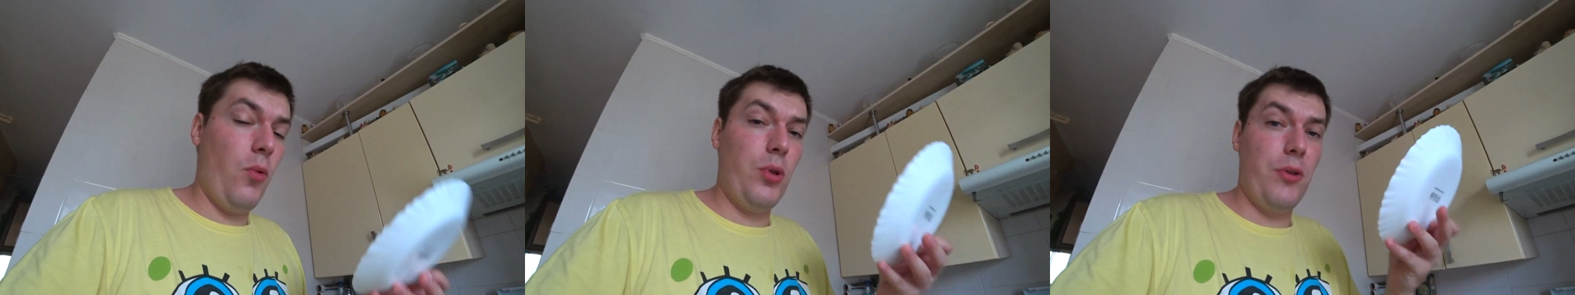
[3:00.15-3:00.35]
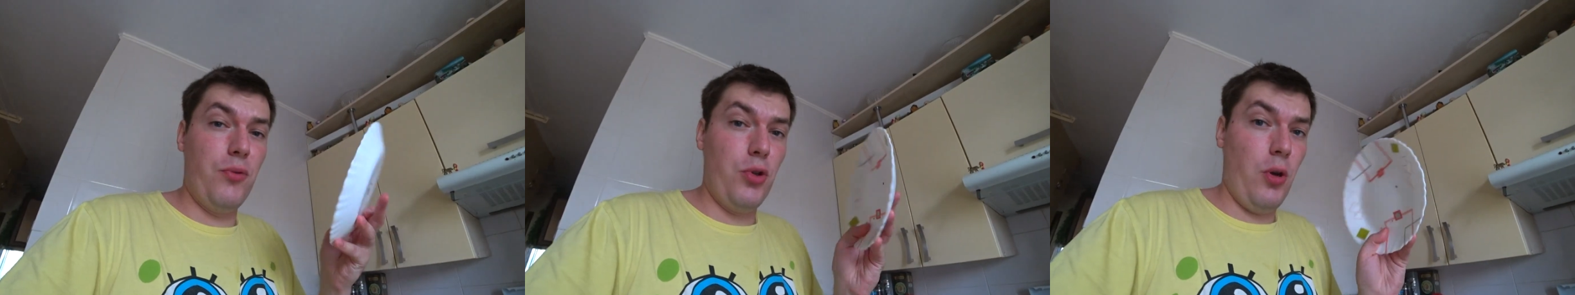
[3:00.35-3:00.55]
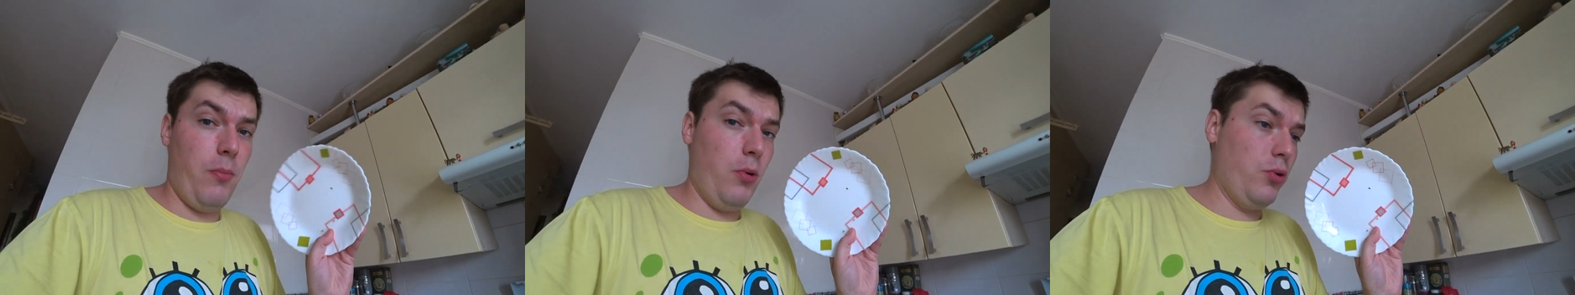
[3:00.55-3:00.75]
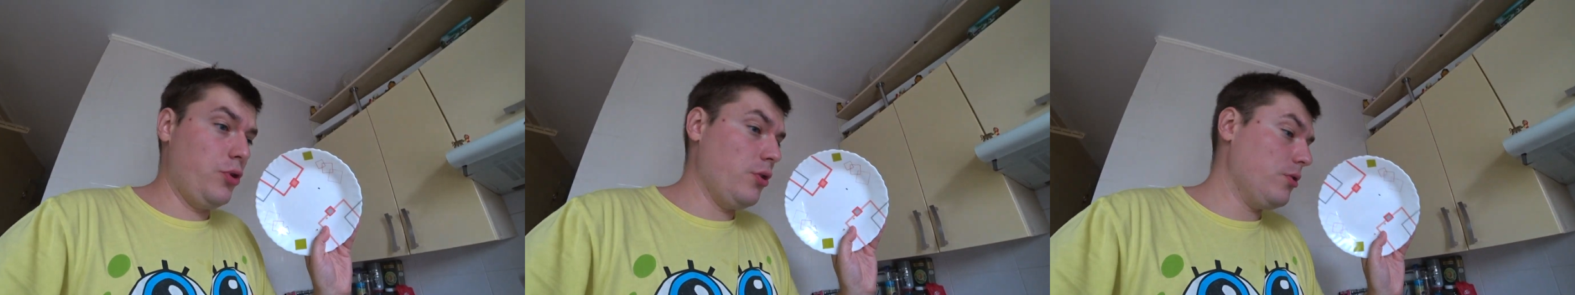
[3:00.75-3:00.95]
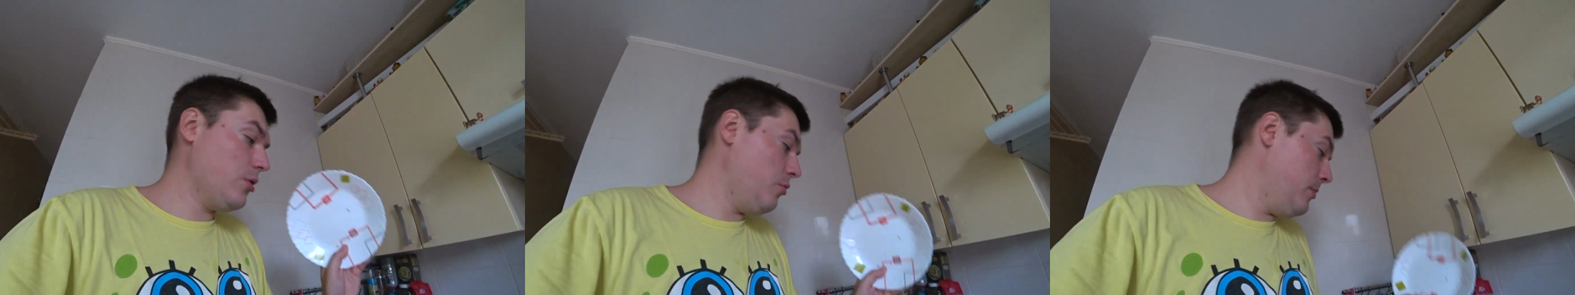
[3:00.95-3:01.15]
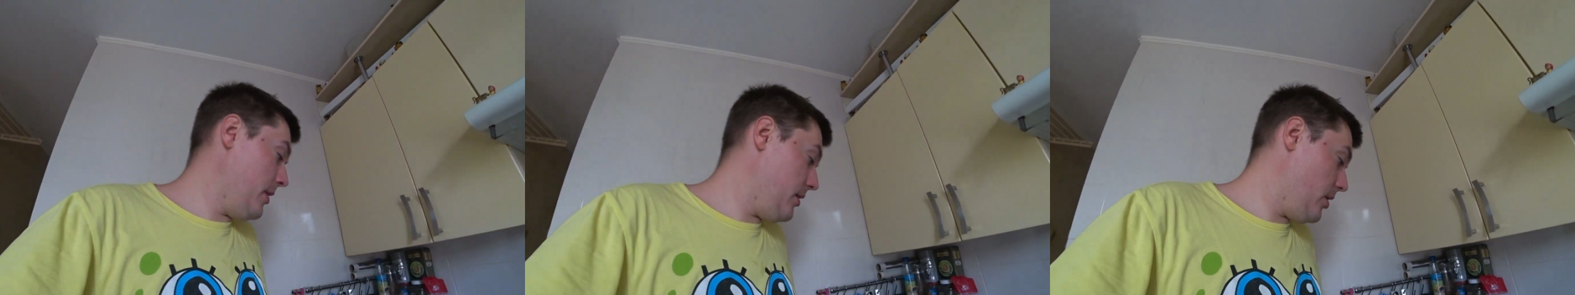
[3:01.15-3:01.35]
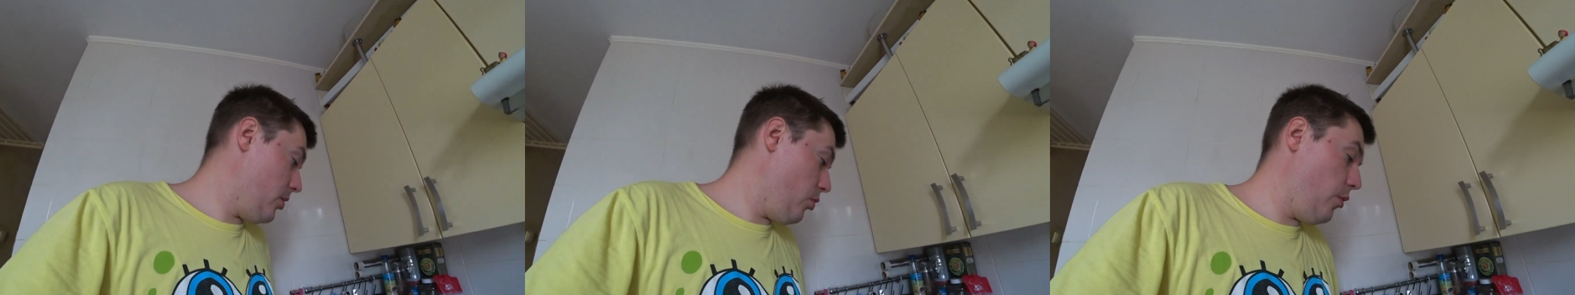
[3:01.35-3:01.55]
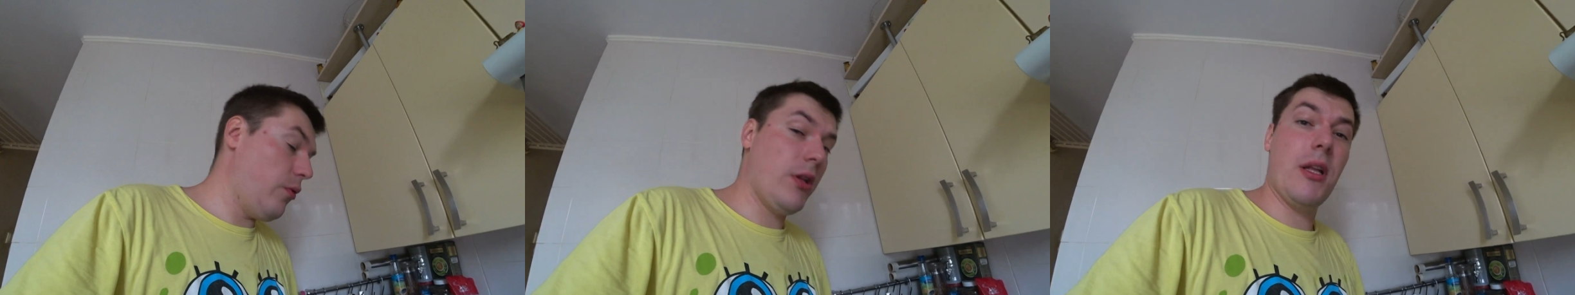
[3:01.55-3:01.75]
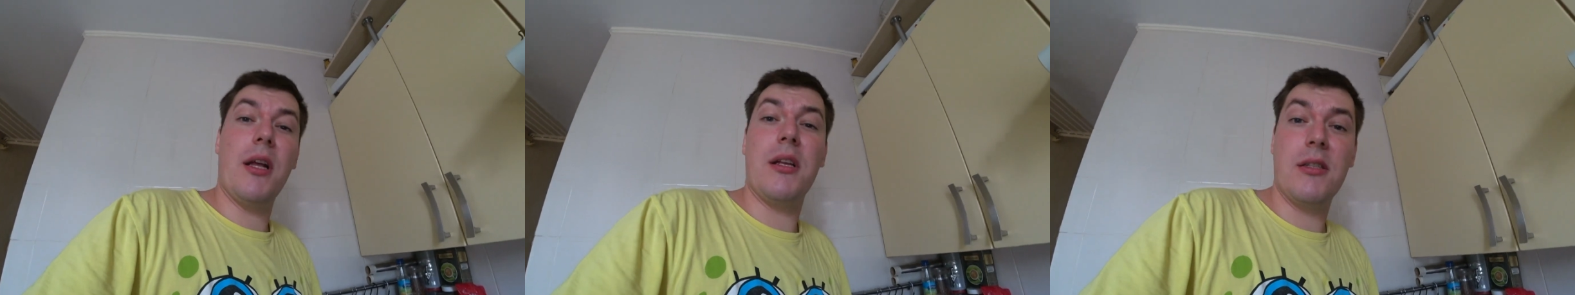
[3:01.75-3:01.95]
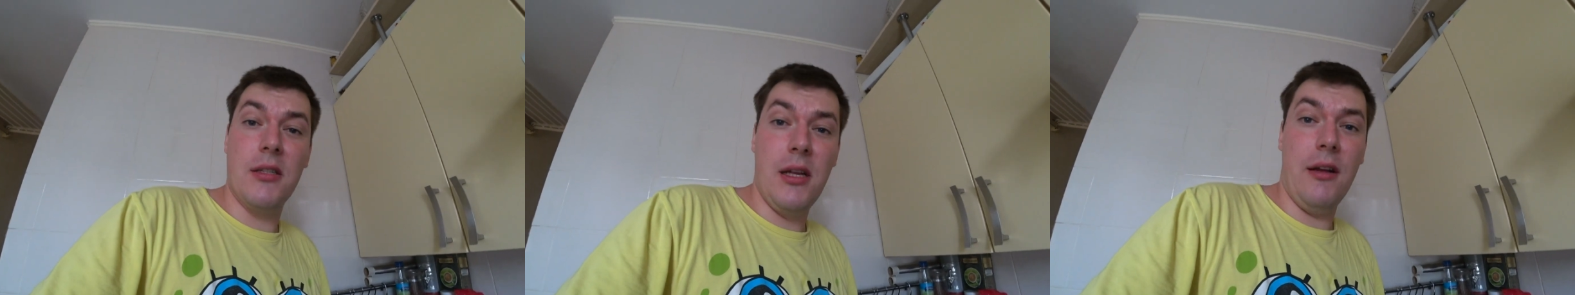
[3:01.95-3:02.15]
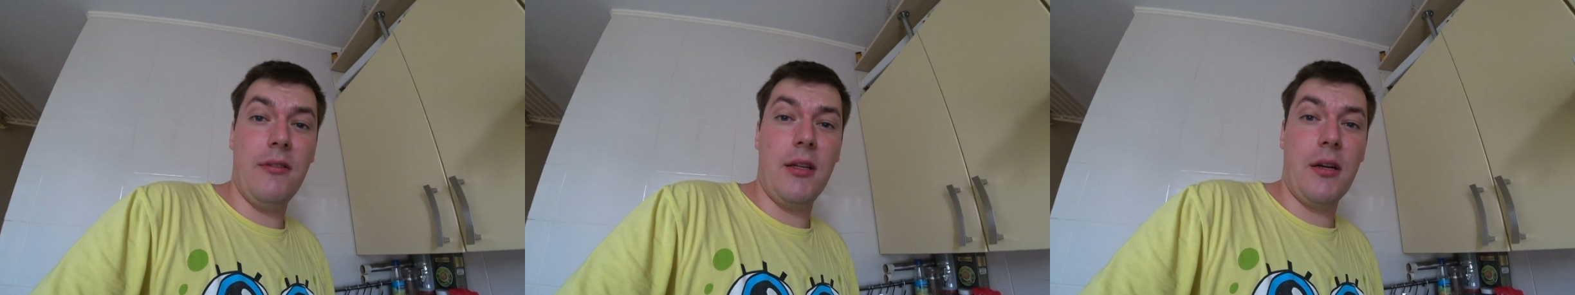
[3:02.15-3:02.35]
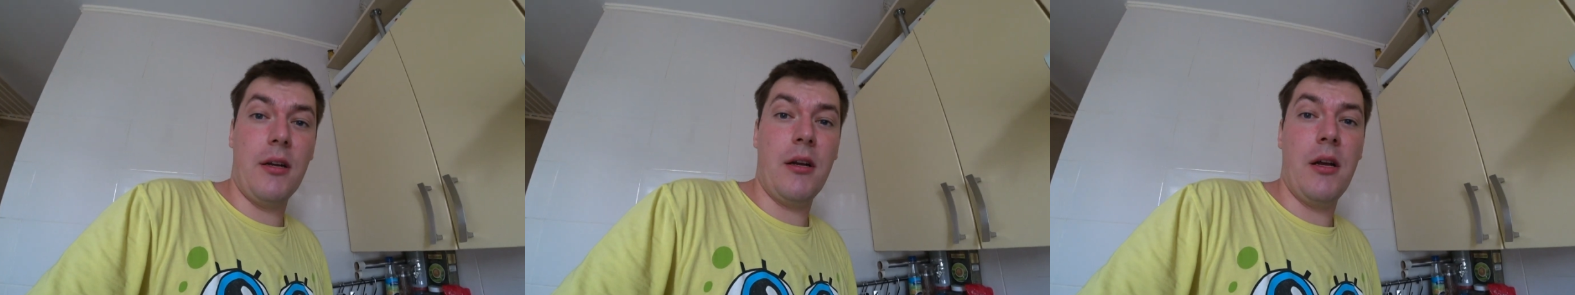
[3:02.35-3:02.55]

Вот и все, получился у меня такой вот завтрак.